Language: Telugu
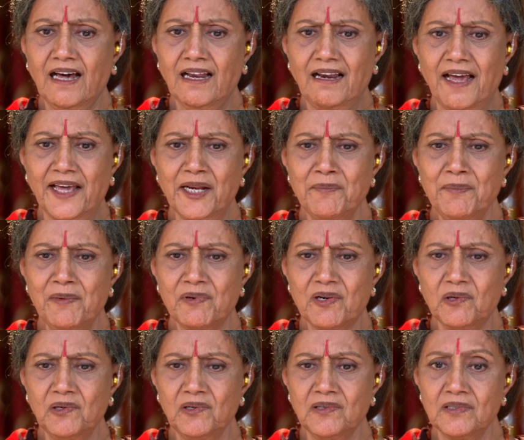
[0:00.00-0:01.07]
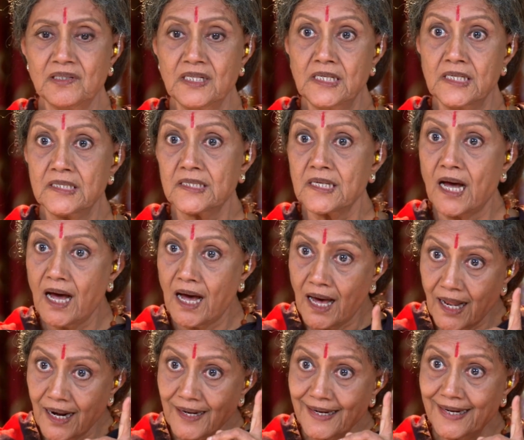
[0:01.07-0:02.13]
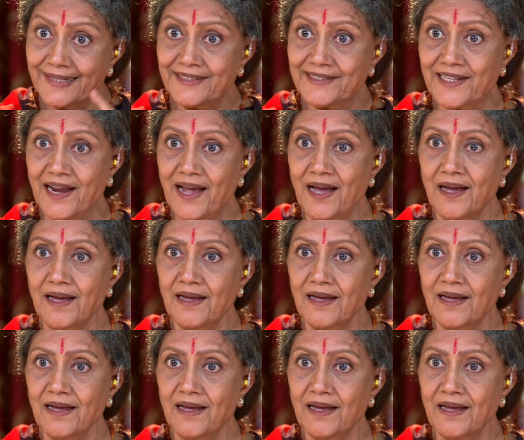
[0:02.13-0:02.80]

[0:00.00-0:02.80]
ఆ లాయరం ఎవరో చాలా గట్టిదిరా